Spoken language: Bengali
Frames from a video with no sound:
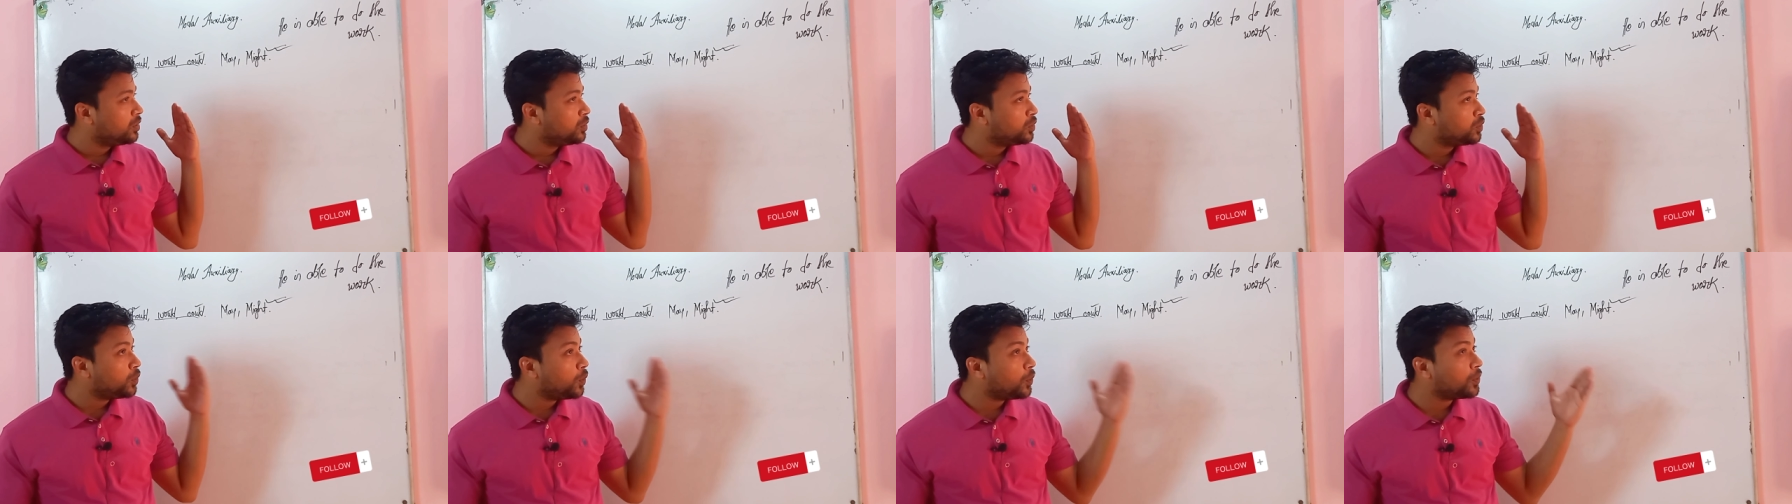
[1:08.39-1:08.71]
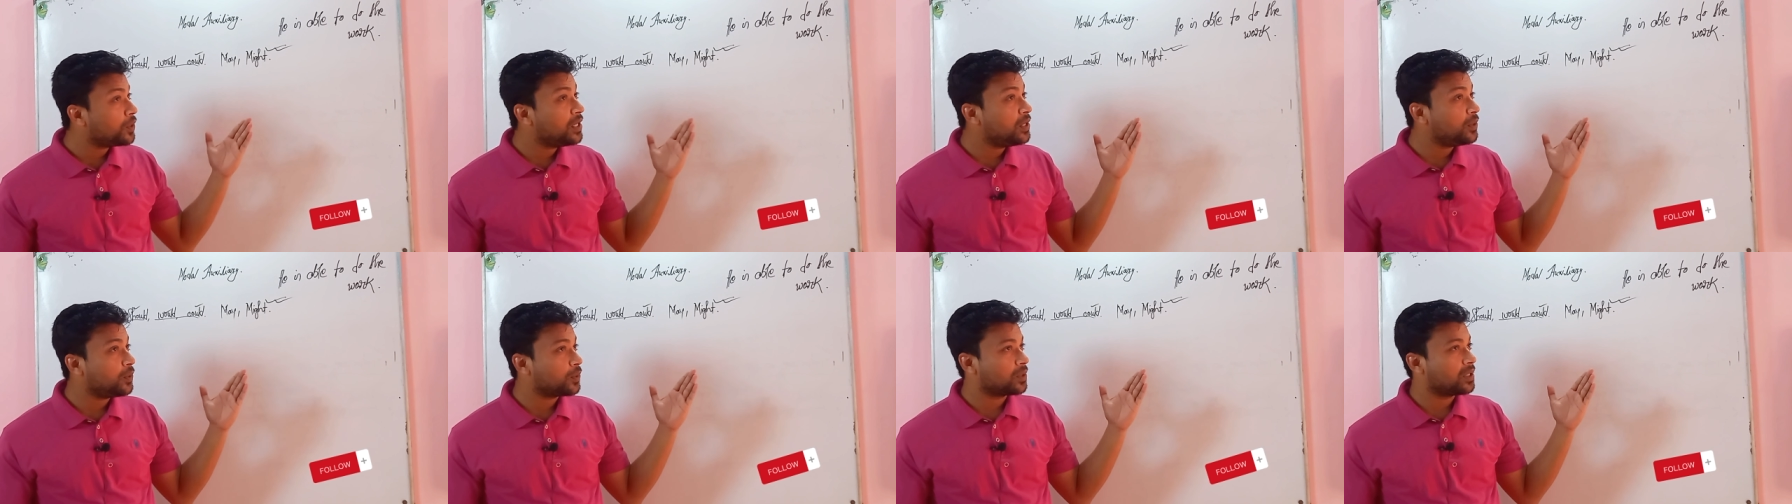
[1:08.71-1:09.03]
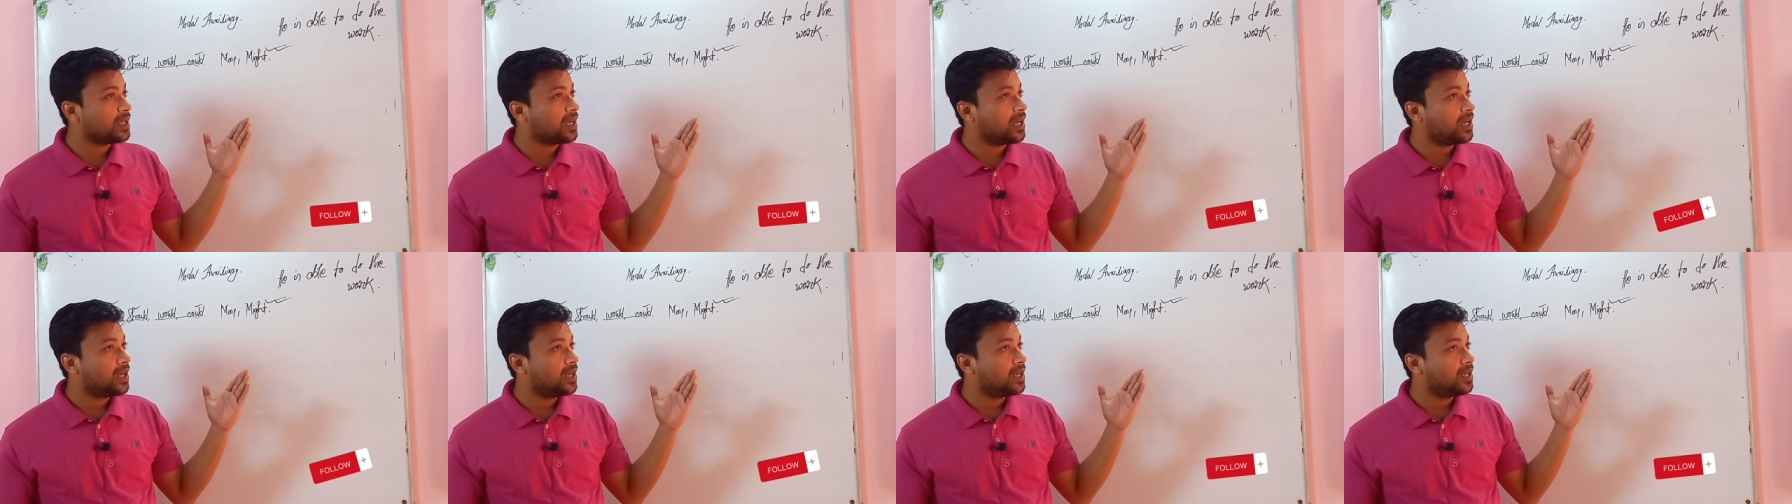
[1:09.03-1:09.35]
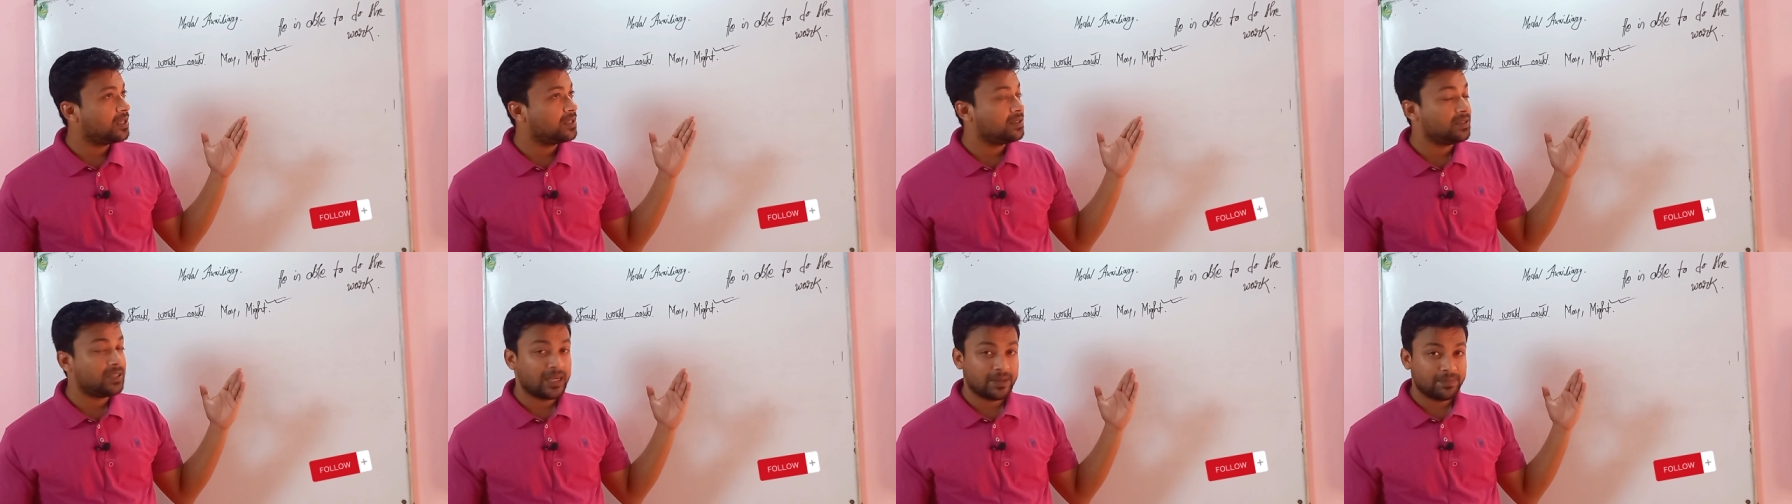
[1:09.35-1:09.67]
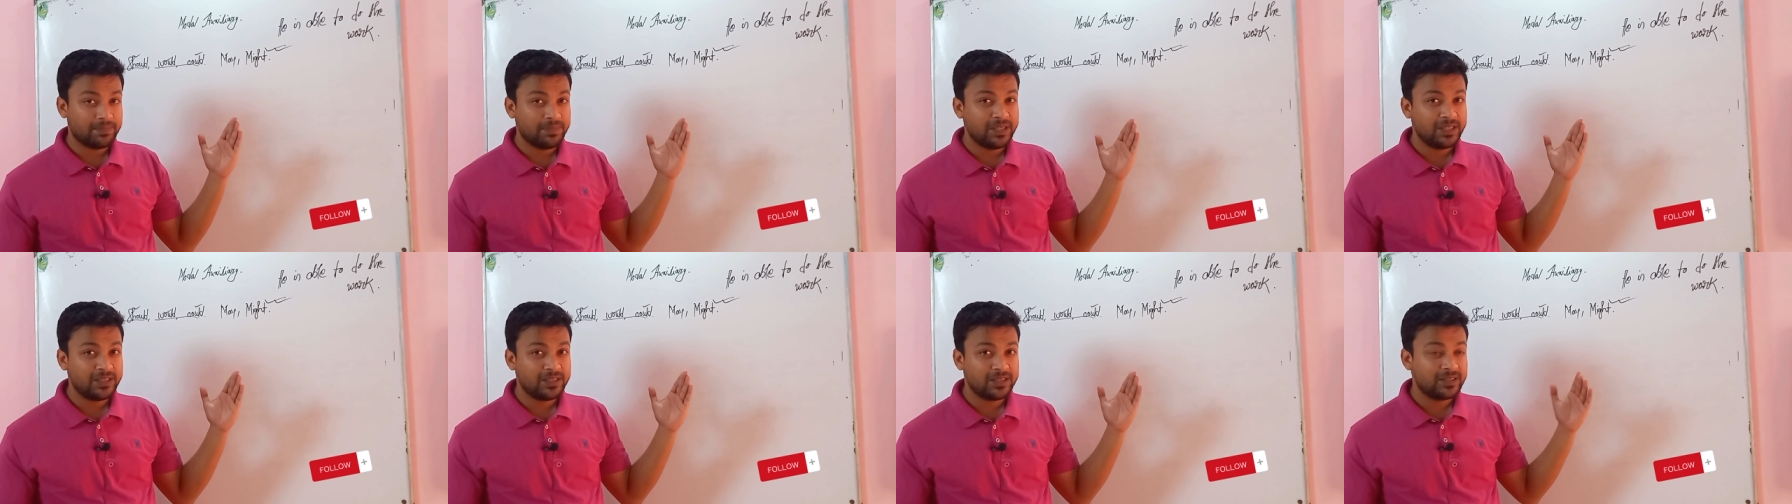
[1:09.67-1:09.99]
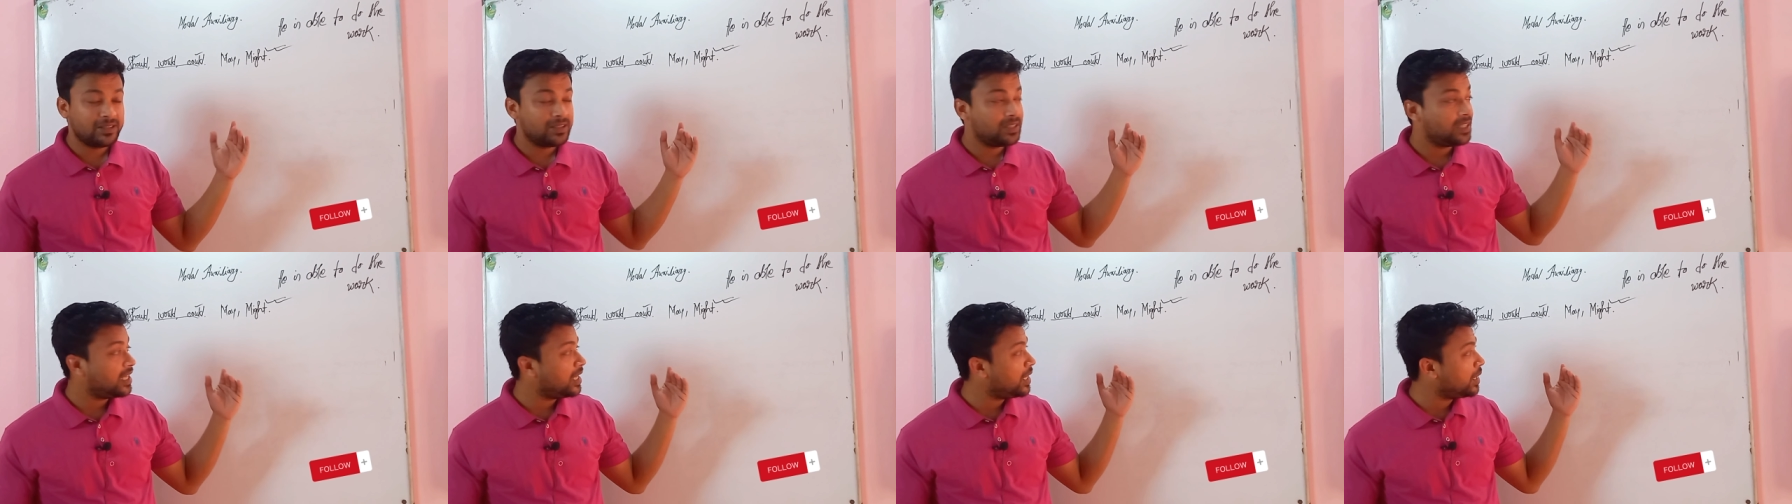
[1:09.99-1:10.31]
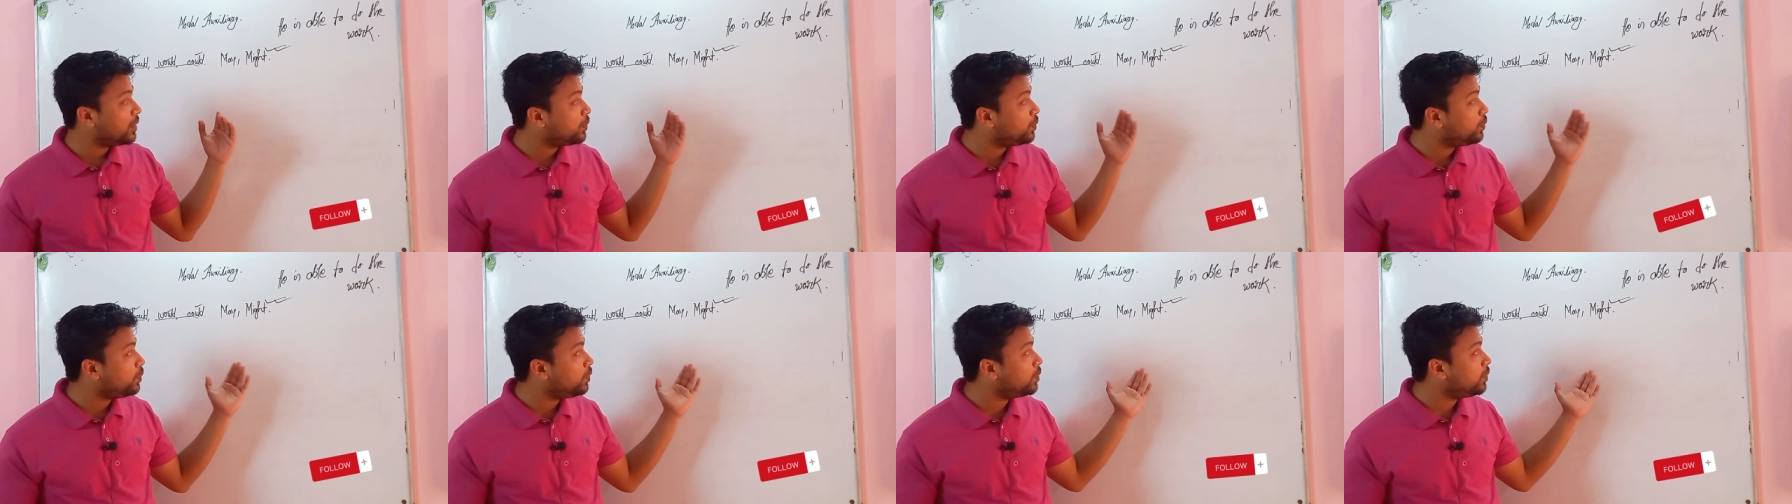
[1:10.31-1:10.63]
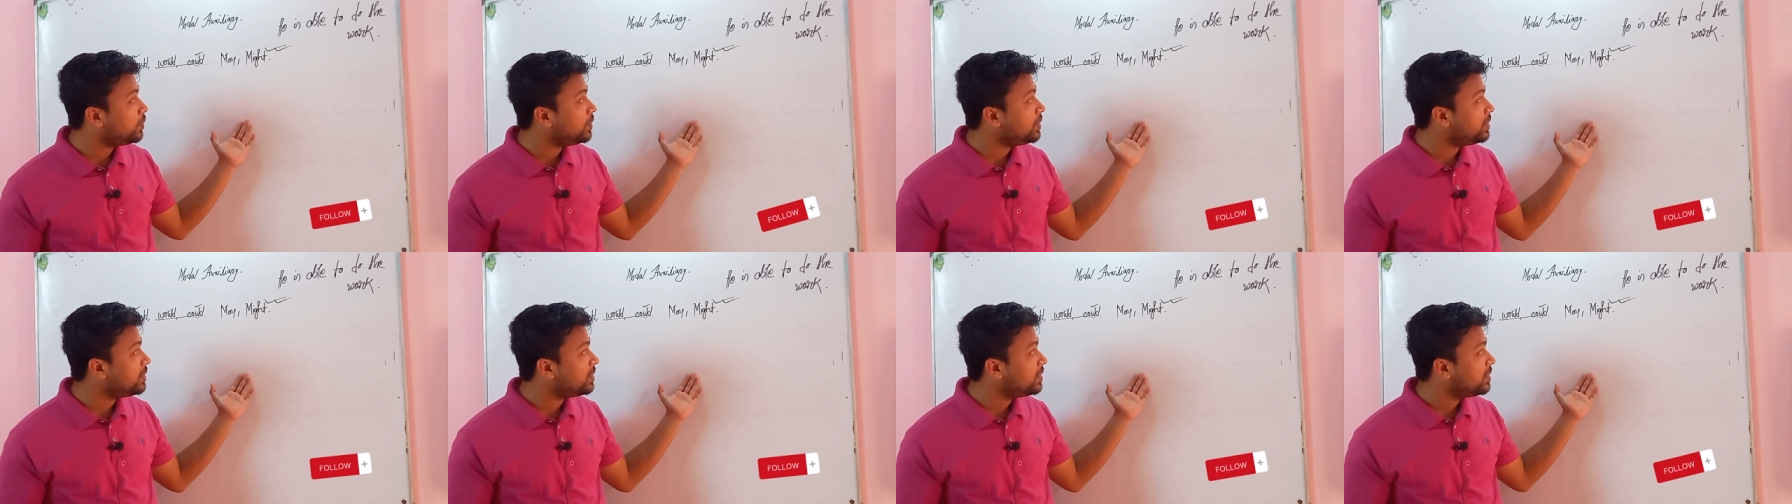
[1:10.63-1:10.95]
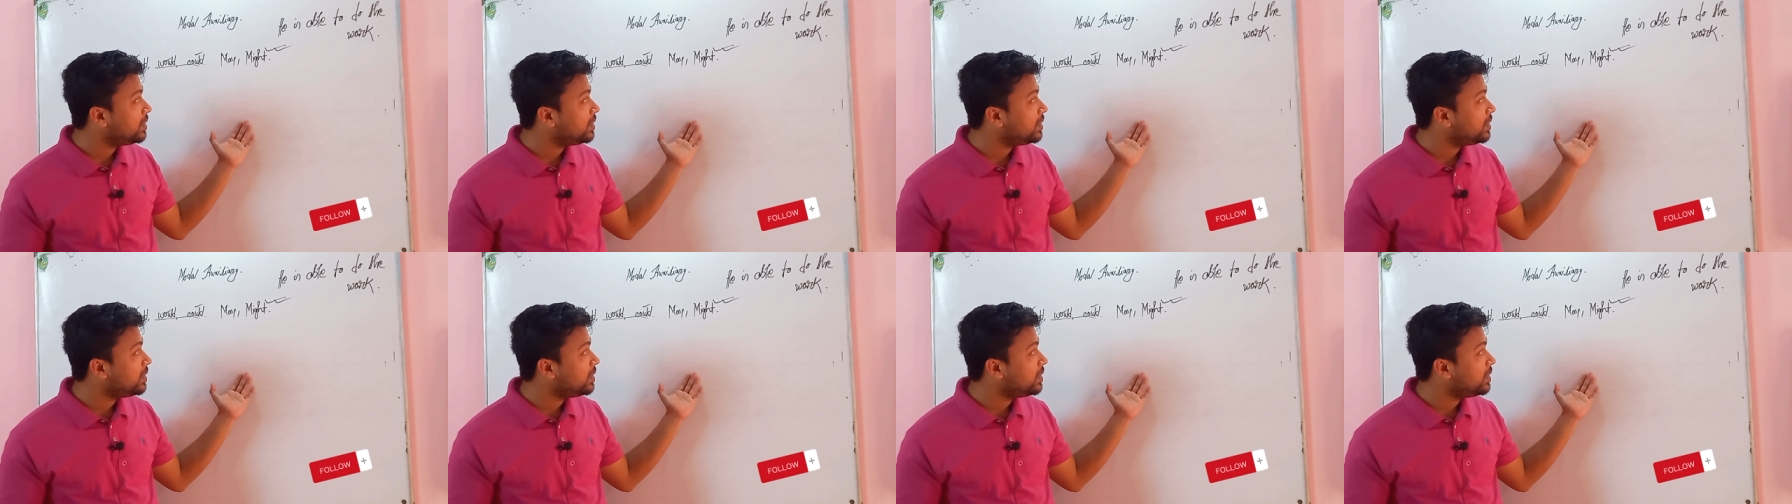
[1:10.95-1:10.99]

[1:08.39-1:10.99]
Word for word: স্বকীয়তা দ্যাট মিন্স এগুলোই